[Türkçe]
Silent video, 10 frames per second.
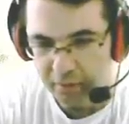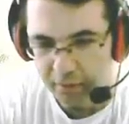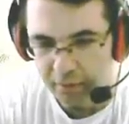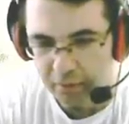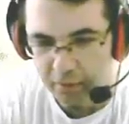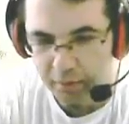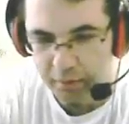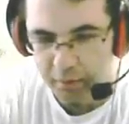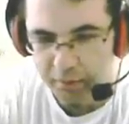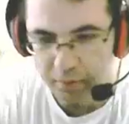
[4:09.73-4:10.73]
Heh.
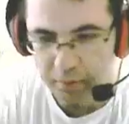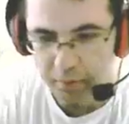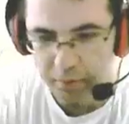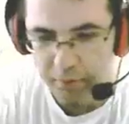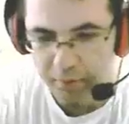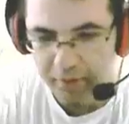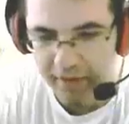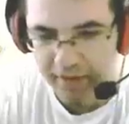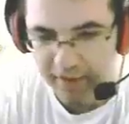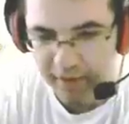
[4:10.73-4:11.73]

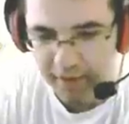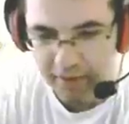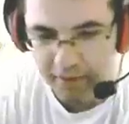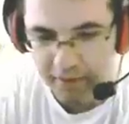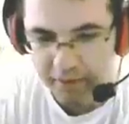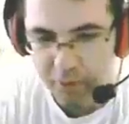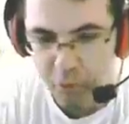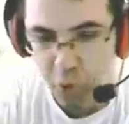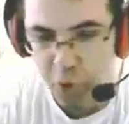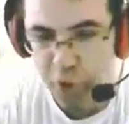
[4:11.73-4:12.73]
Deri ver.
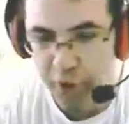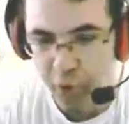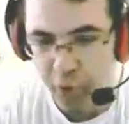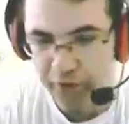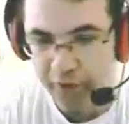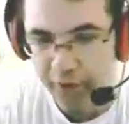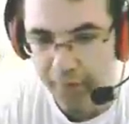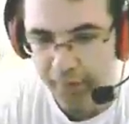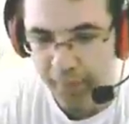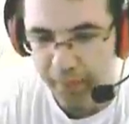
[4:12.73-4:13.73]
Dört deri oy.
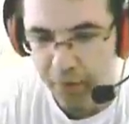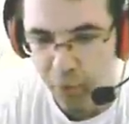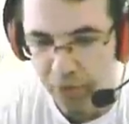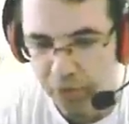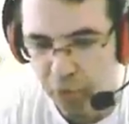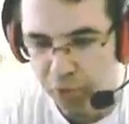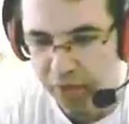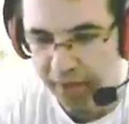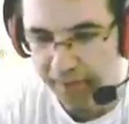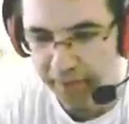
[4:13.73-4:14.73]
Oy dört
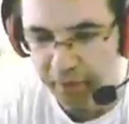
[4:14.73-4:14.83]
deri.